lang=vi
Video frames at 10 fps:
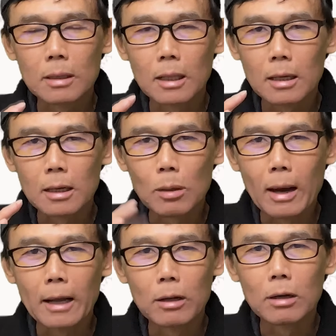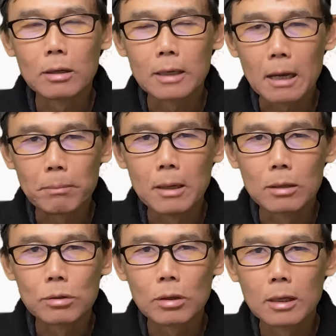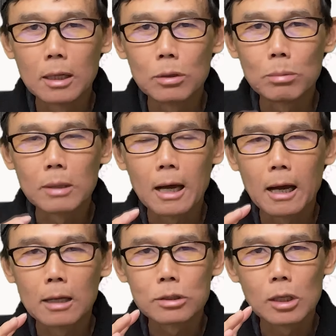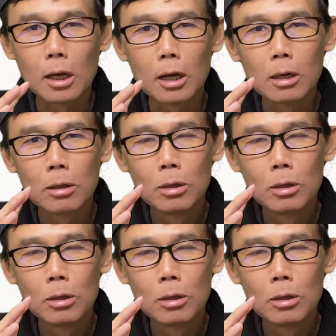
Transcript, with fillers: thì cái loại đó nó đặc biệt cho nên chúng ta sẽ